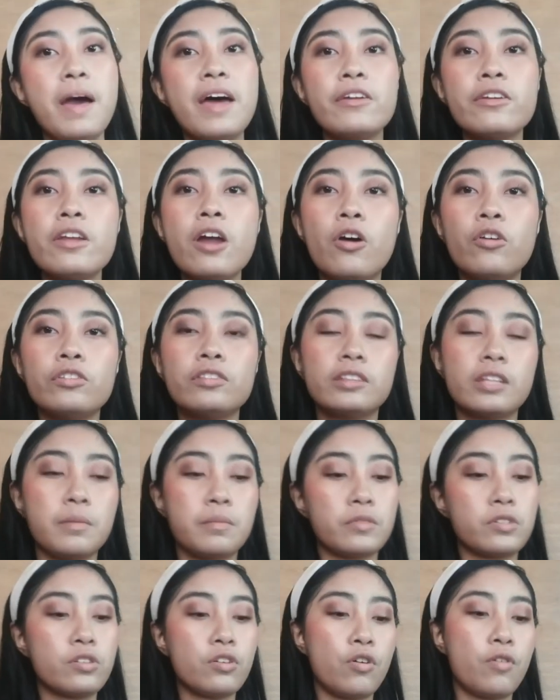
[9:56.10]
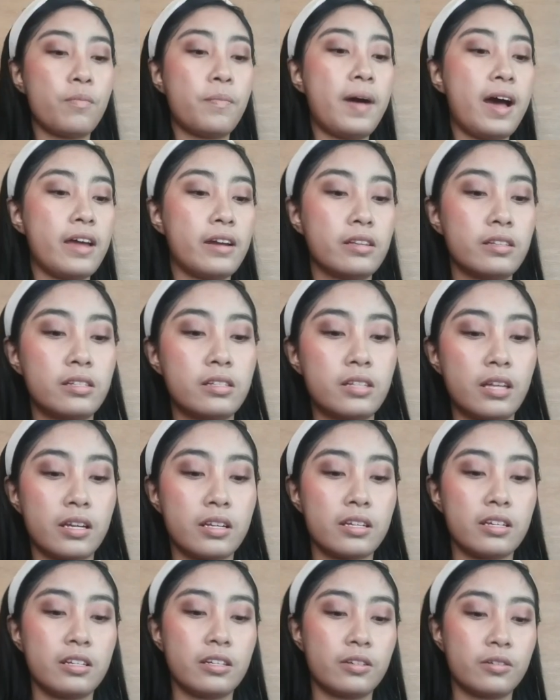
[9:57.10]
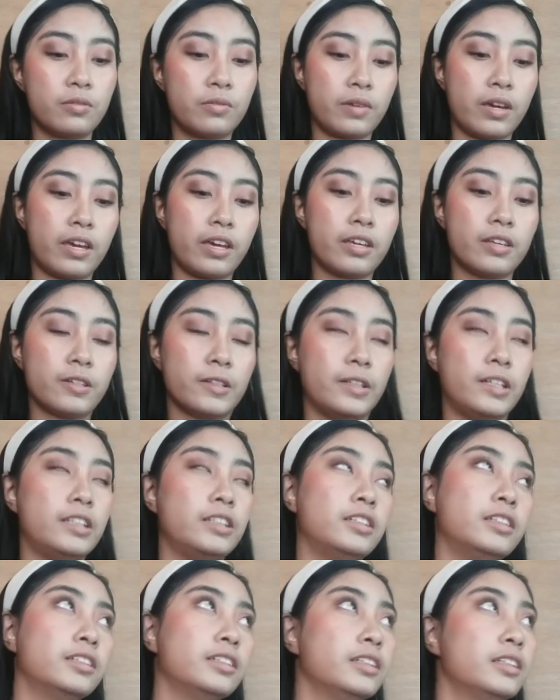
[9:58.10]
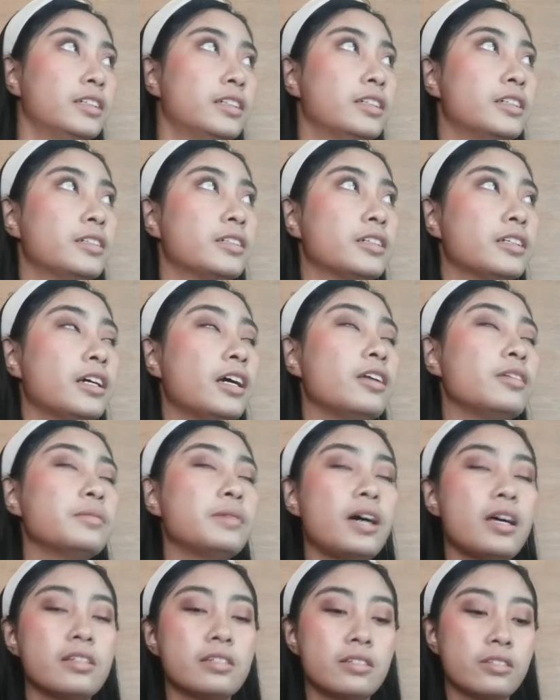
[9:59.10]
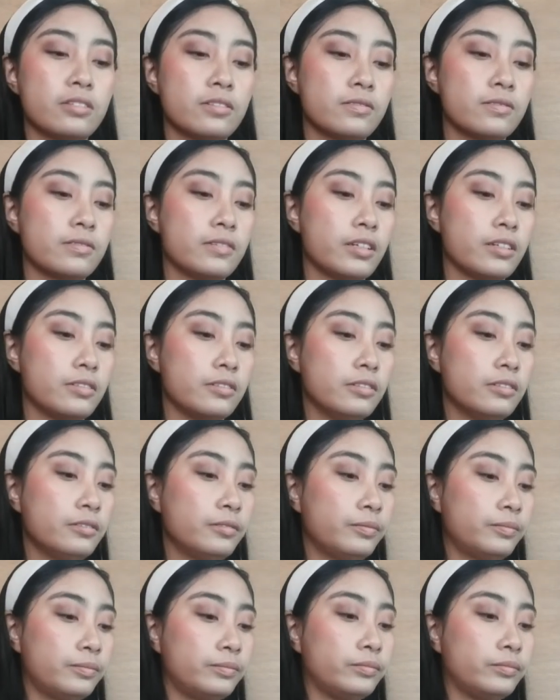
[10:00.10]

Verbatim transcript: Meron akong team song para sa sarili ko eh. Ano ba kasi yung una nun?